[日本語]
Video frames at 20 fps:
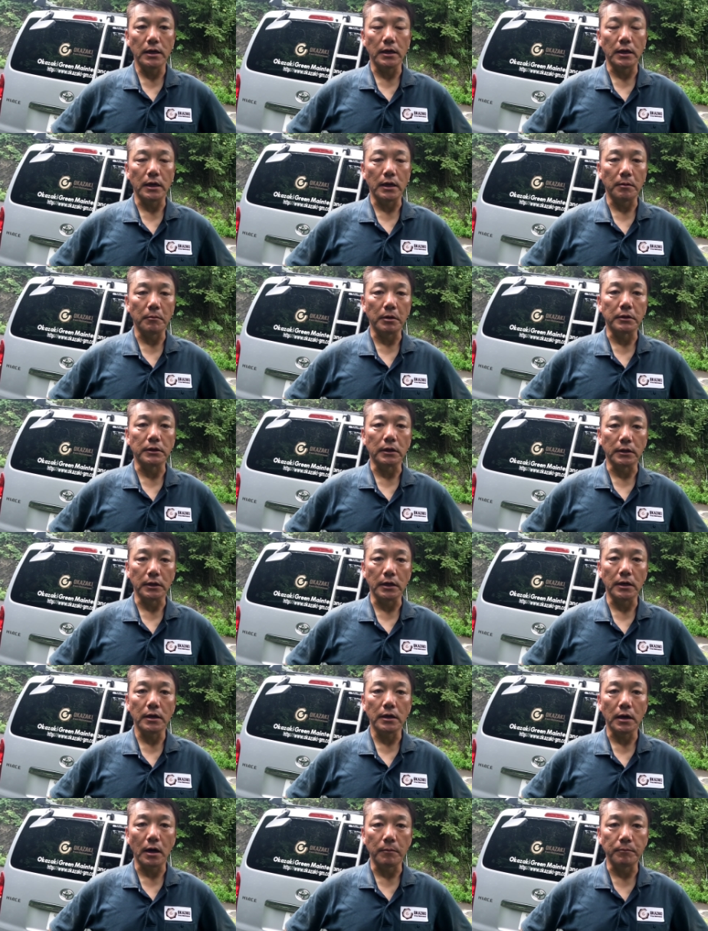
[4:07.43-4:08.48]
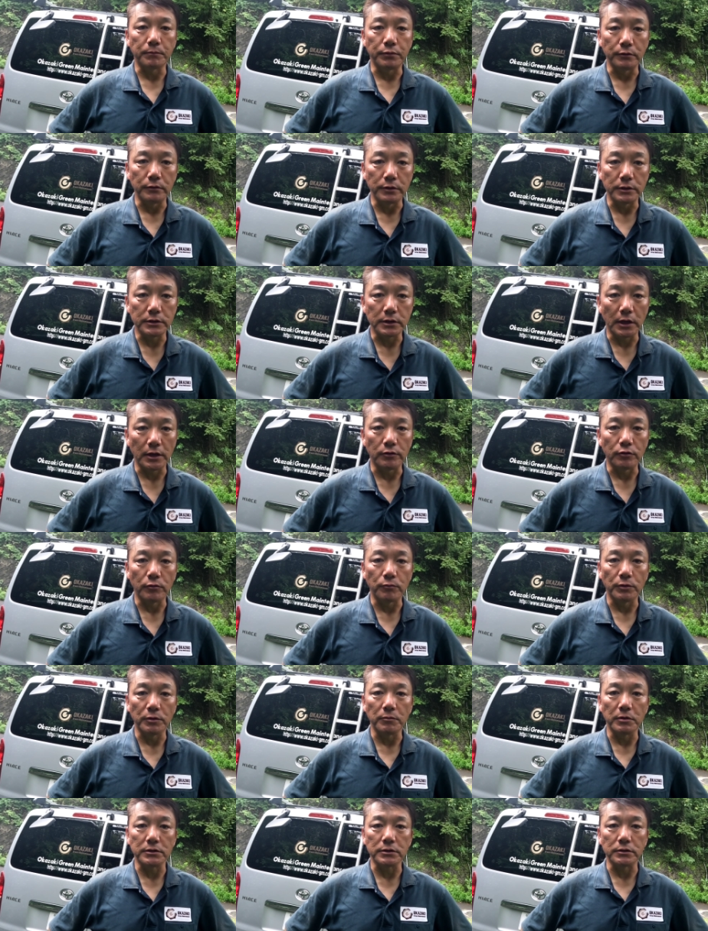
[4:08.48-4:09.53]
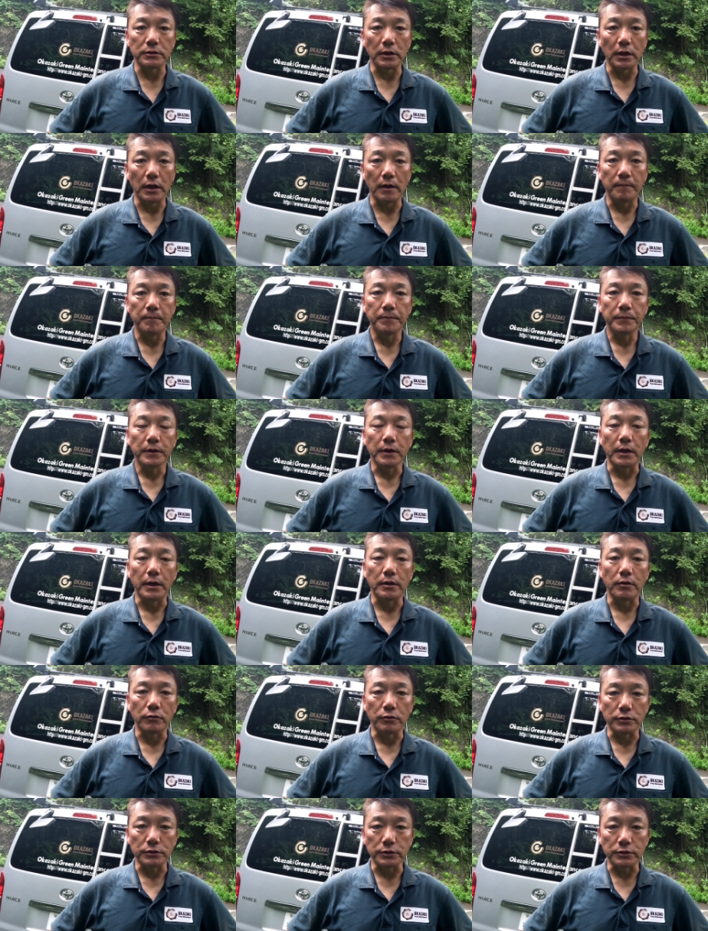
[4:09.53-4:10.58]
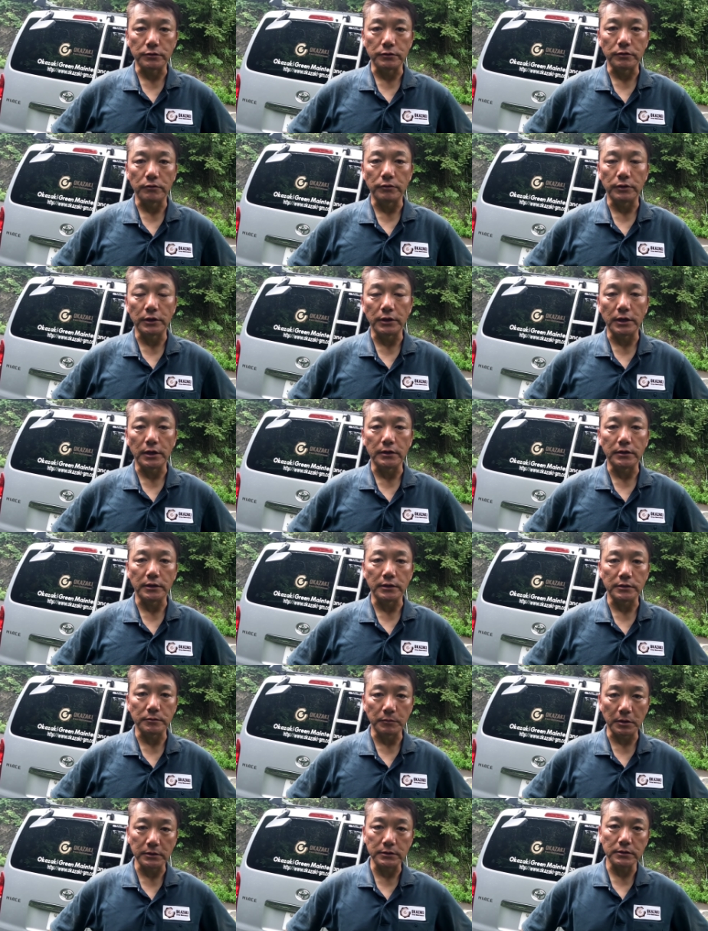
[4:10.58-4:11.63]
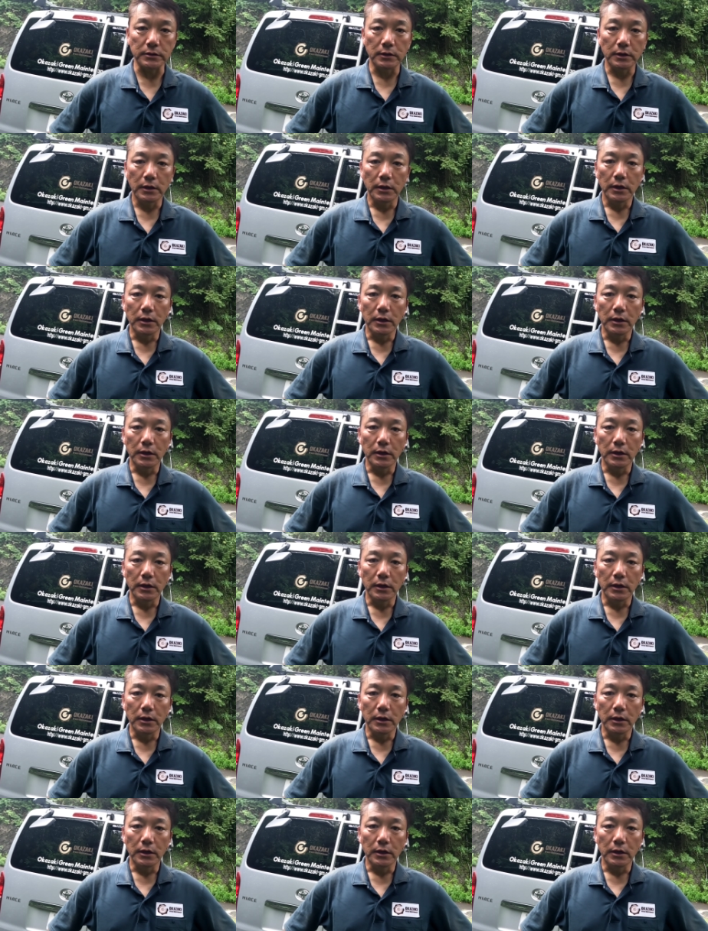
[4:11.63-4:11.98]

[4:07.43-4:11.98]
えー、またね、アップしたいと思いますんで、えよろしくお願いいたします。